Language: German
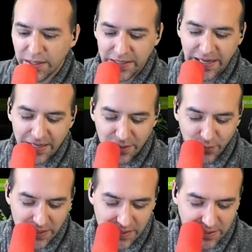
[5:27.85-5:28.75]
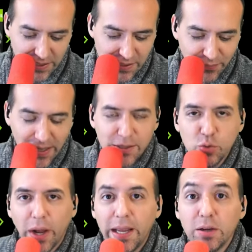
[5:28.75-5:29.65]
ich, ich weiß nicht, das, weil es
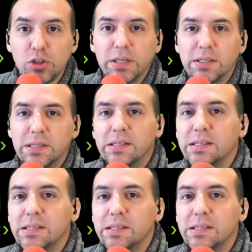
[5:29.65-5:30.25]
nur eingestanzt ist.